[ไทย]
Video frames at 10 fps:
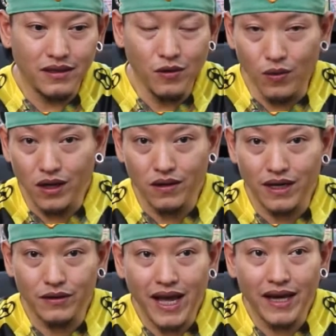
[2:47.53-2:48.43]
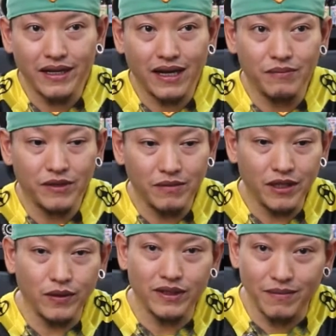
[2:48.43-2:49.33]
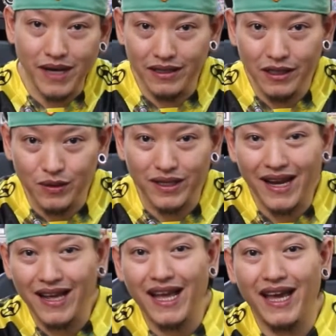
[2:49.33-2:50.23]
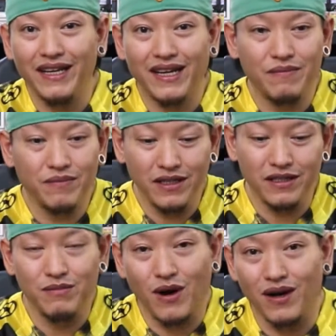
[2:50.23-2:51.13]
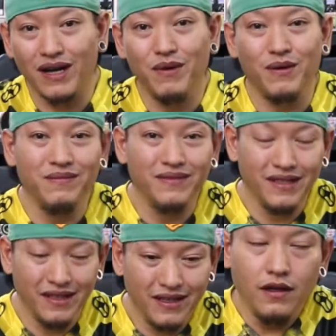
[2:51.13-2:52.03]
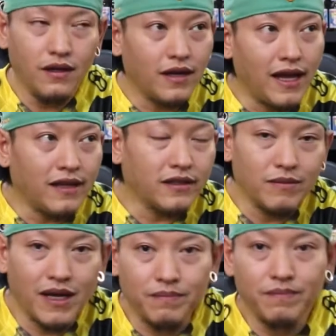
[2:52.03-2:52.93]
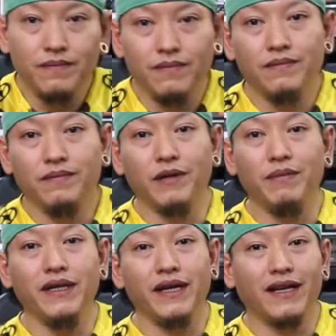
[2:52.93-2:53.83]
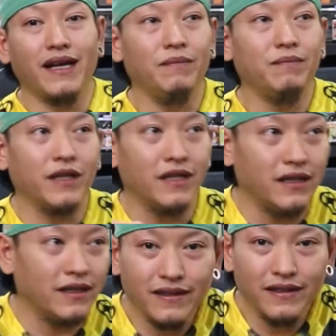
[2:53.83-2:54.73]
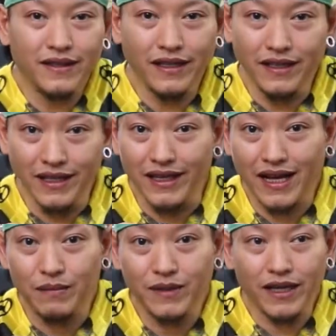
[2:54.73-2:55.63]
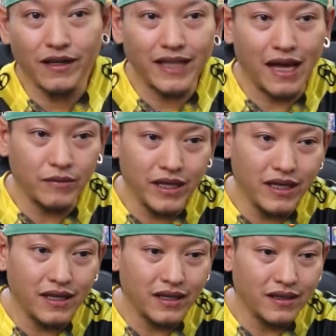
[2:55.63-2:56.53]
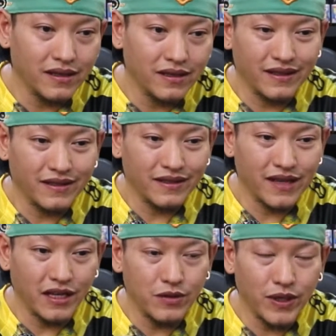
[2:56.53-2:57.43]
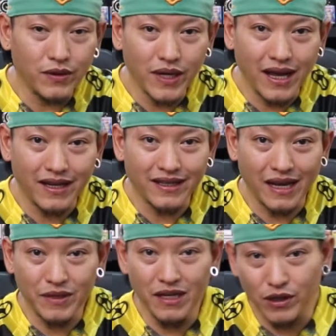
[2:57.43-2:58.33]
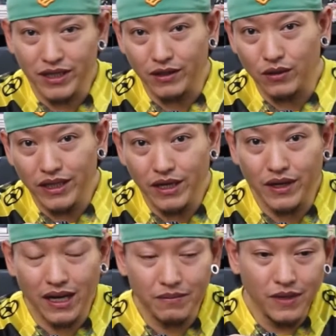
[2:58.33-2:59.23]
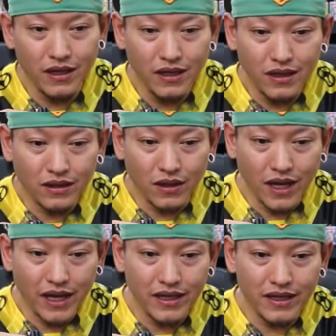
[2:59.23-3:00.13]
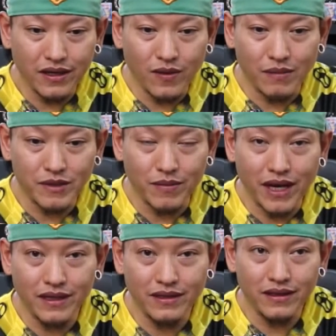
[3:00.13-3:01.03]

หัวของเราได้นะครับ ซึ่งเป็นส่วนสำคัญที่สุดในร่างกายนะครับ คือสมองครับผม และสำหรับเพื่อนๆนะครับท่านอื่นนะครับ ท่านใดก็ตามที่ใช้ชีวิตด้วยการขับขี่มอเตอร์ไซค์ท่องเที่ยวนะครับ ต้องให้ความสำคัญ